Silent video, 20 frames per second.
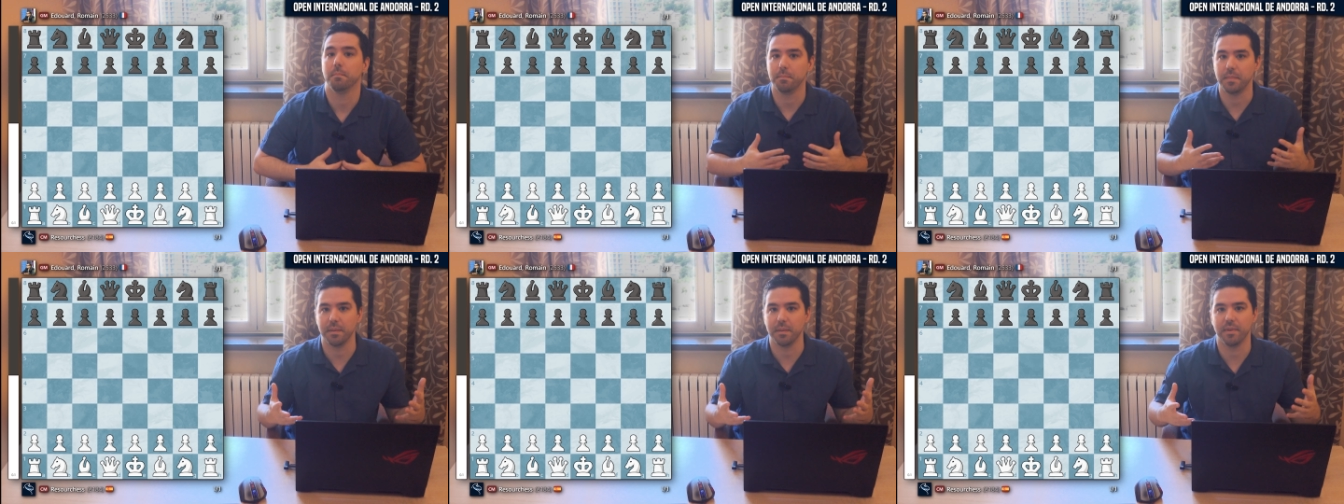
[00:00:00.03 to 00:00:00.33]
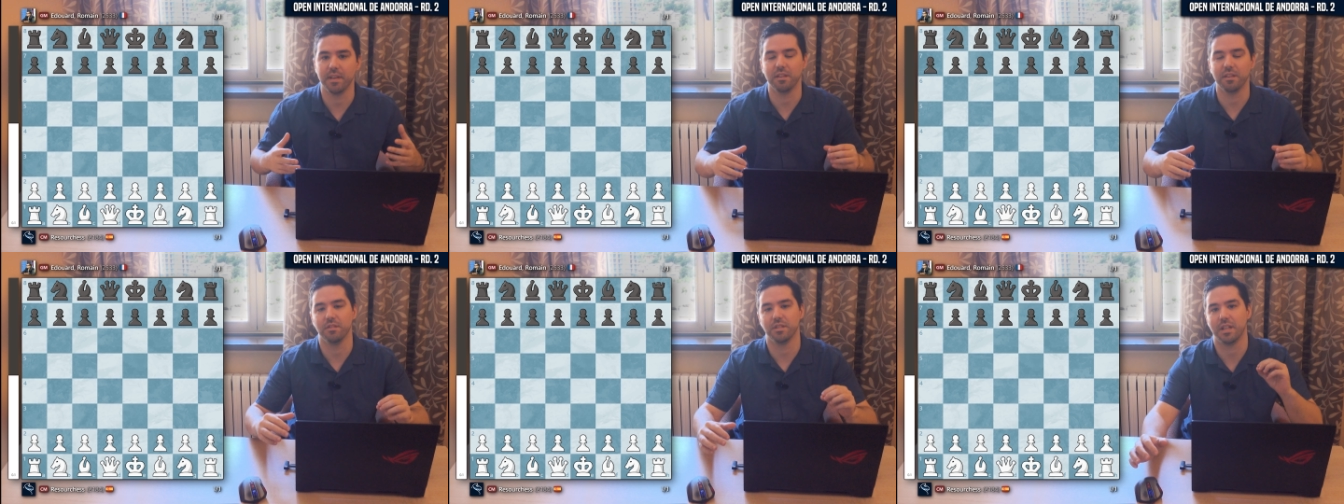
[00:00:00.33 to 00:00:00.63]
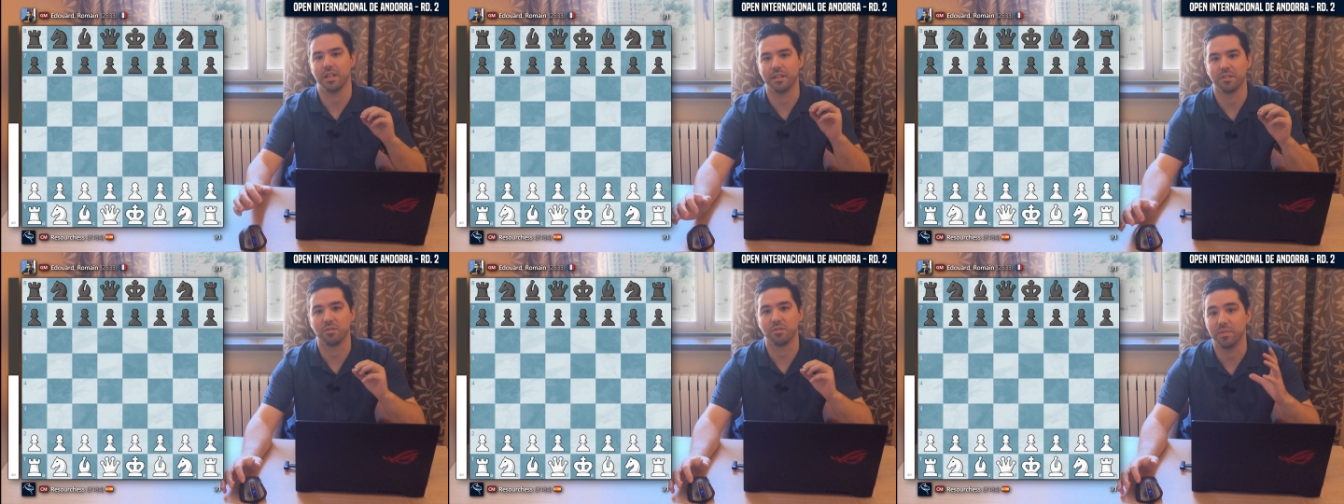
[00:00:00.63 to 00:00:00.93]

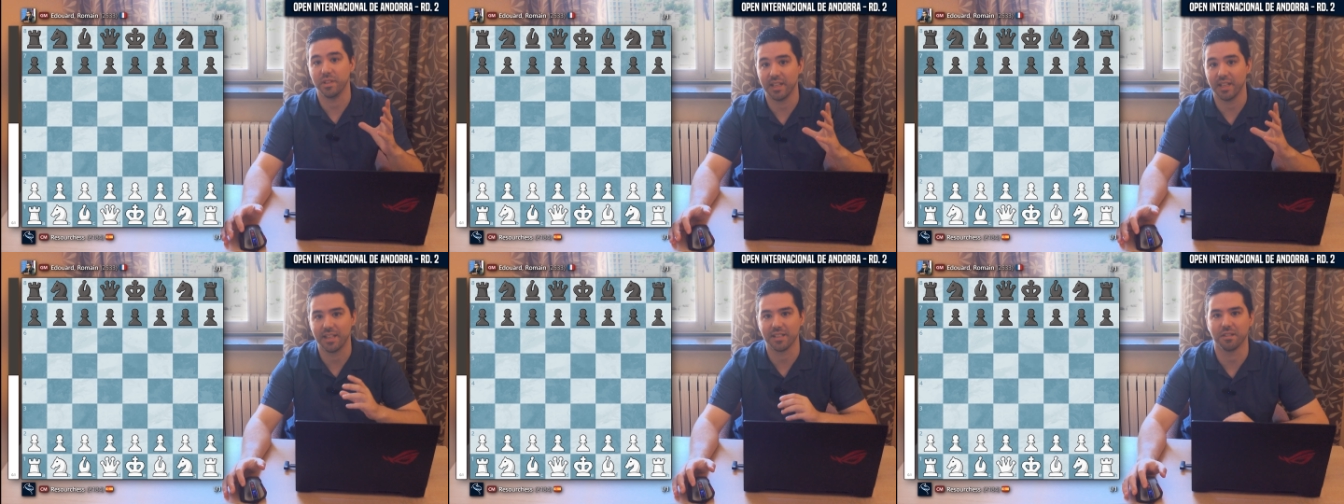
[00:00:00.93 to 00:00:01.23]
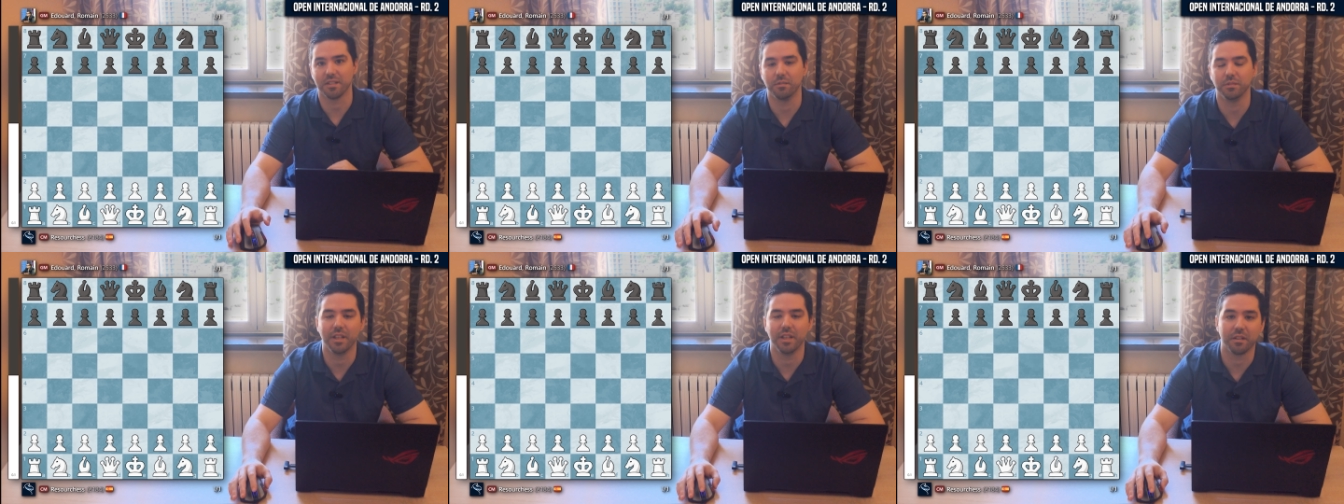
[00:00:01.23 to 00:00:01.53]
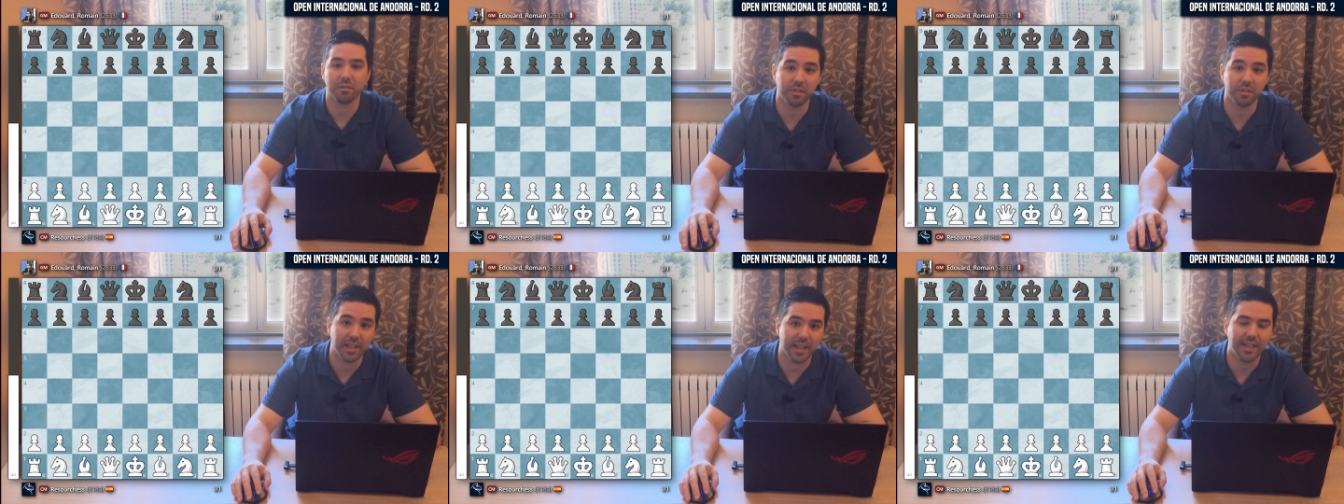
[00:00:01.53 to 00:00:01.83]
Bienvenidos al resumen de la
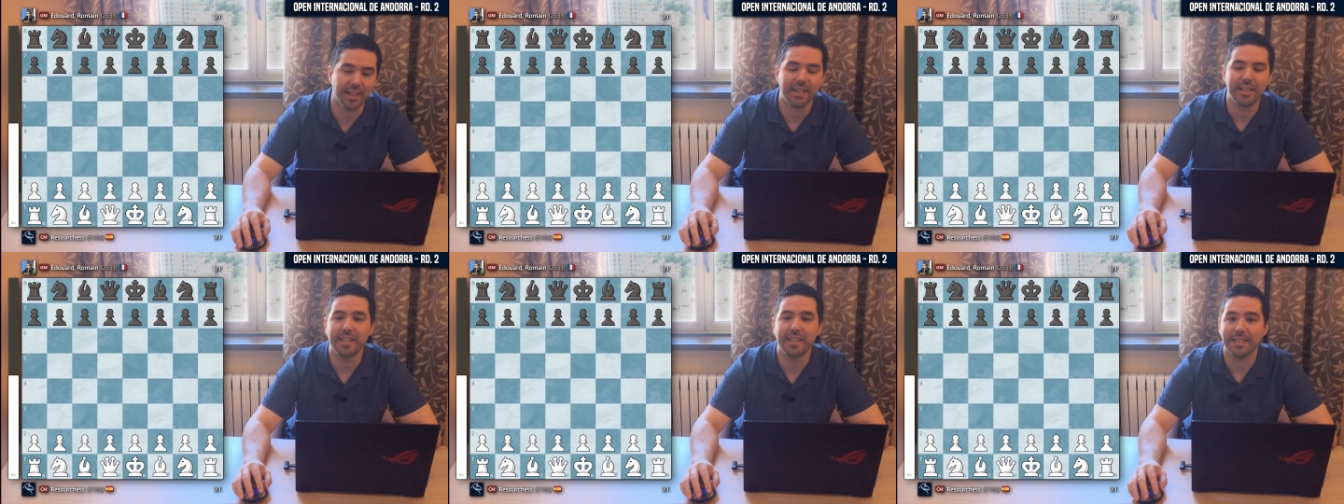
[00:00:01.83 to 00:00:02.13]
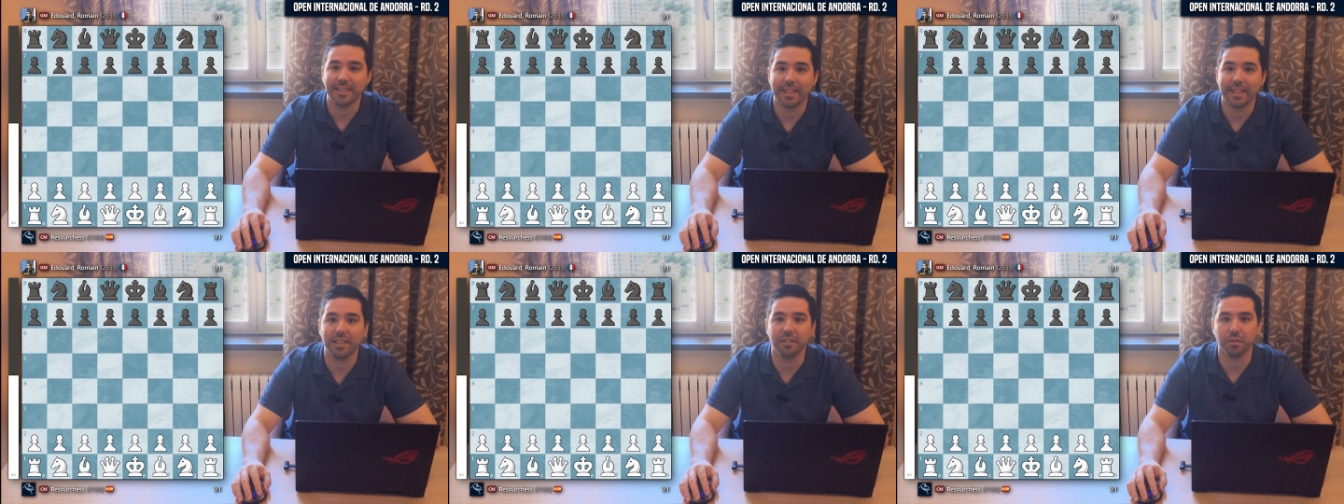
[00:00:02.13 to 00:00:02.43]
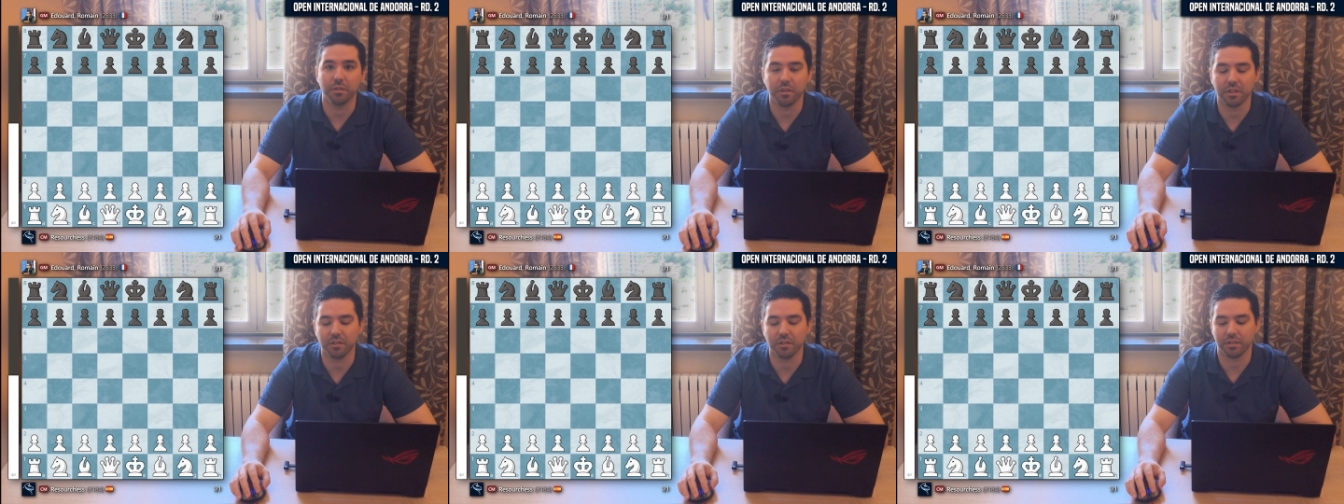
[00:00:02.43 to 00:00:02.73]
segunda ronda
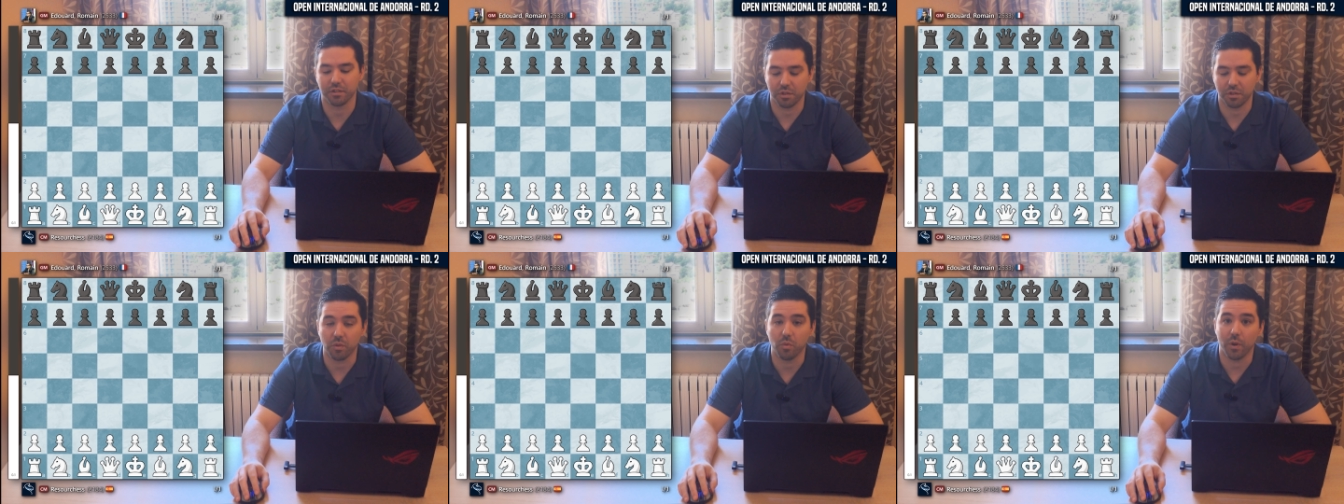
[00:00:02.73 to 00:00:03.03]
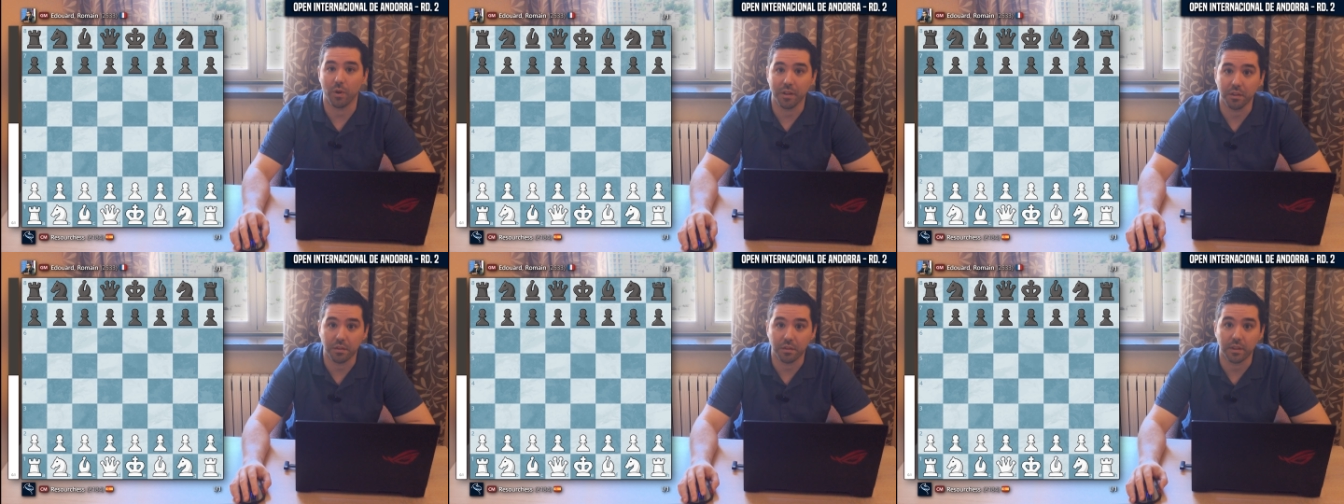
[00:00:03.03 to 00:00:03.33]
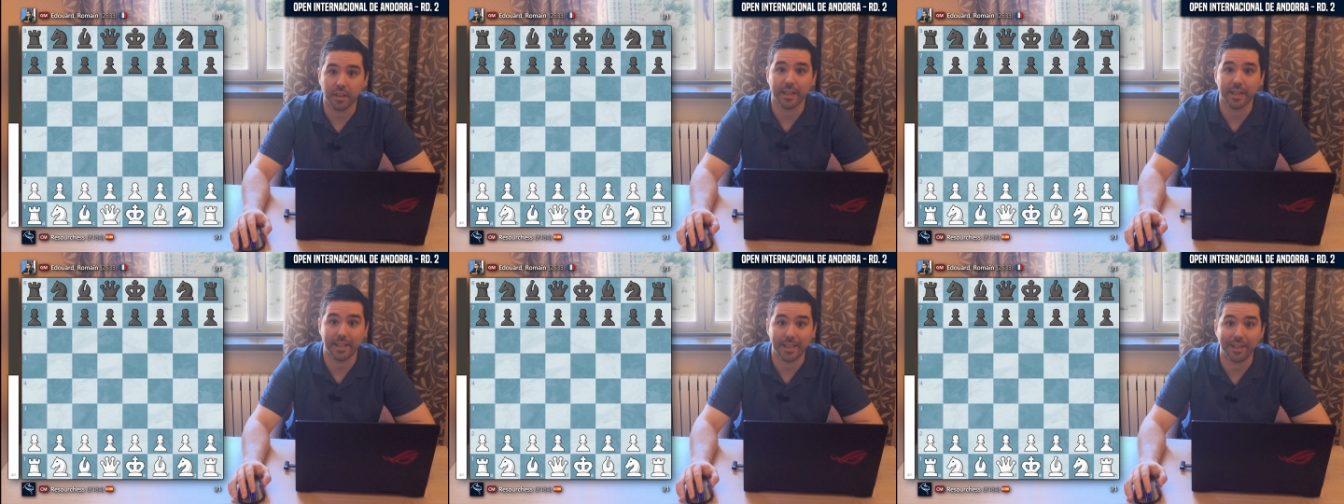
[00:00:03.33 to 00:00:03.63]
del torneo que estoy
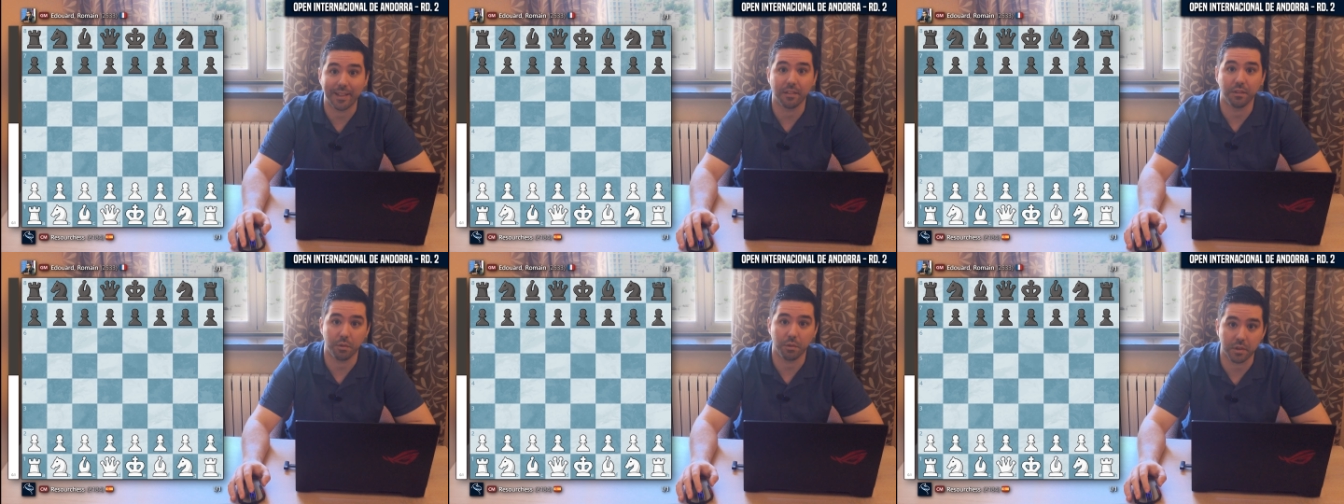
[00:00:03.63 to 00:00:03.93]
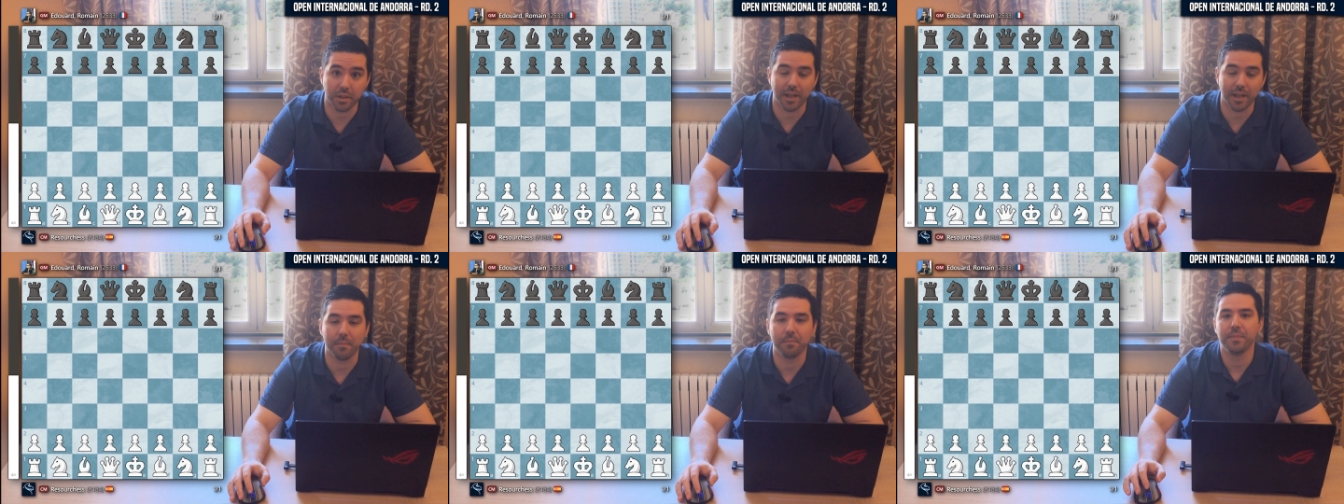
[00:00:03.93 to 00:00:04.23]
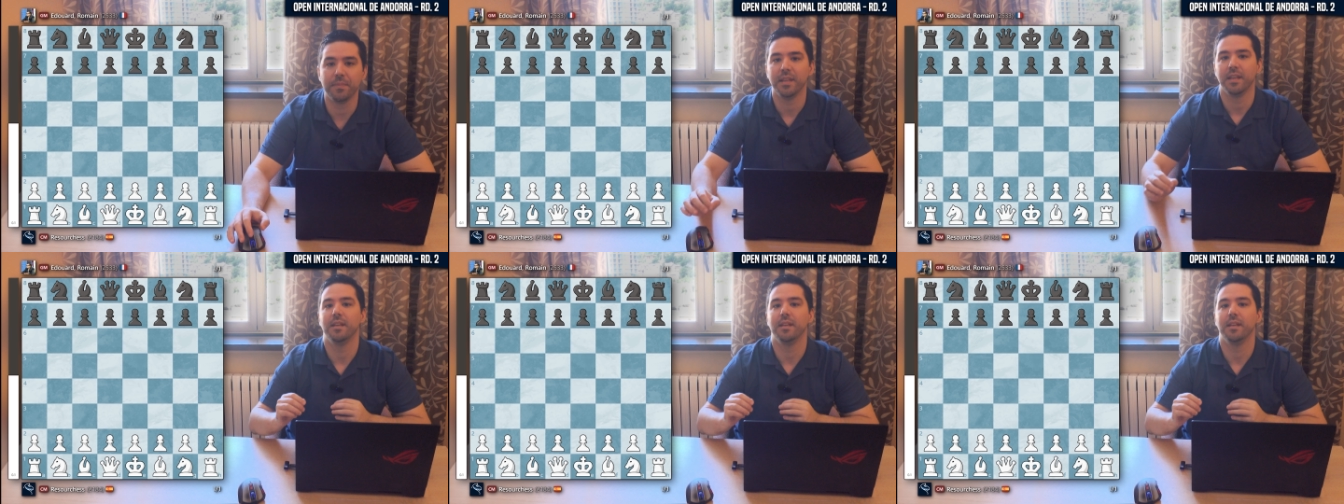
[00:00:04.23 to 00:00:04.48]
jugando en Andorra.